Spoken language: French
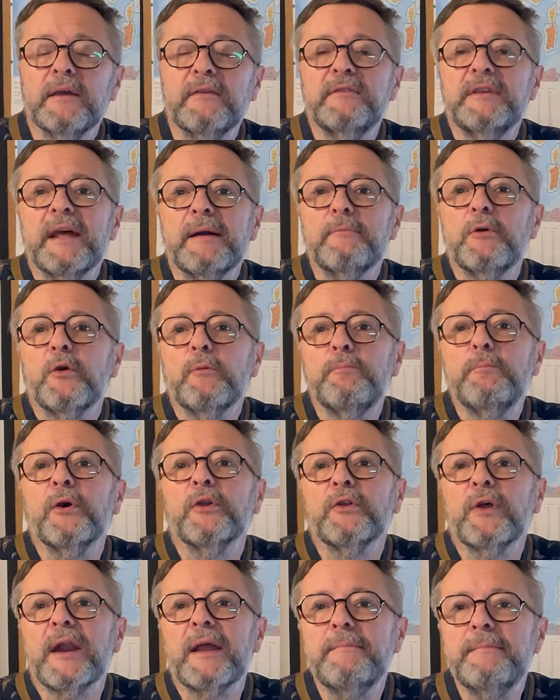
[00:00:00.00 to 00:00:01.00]
évidemment
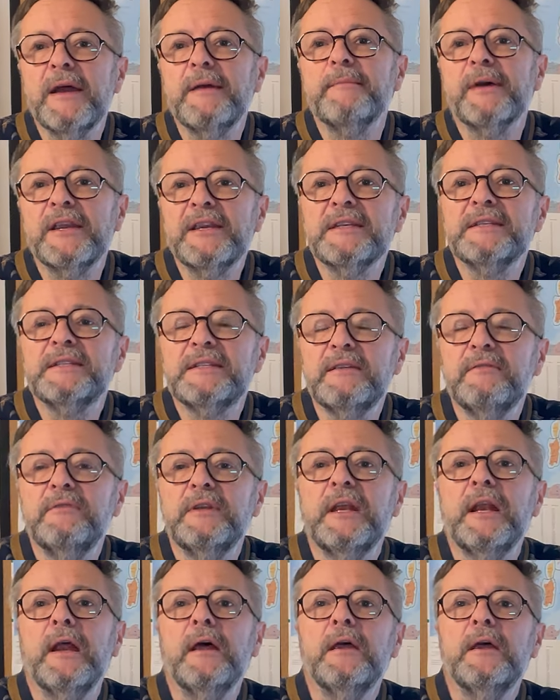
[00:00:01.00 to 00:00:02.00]
pendant la même année
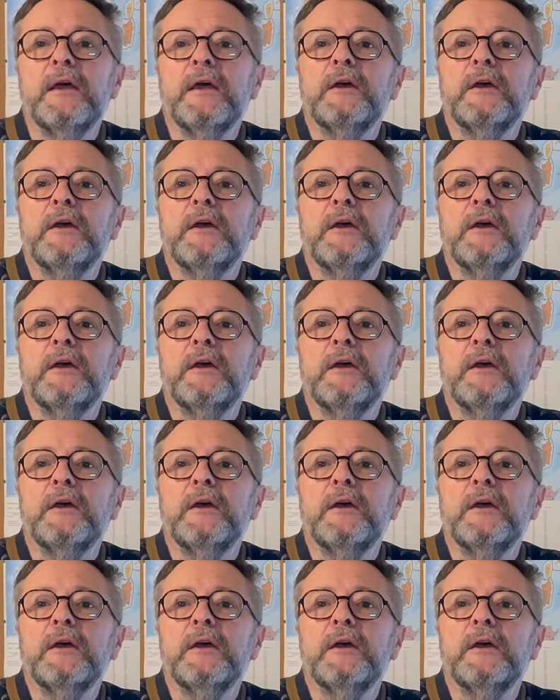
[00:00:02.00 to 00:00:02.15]
civile,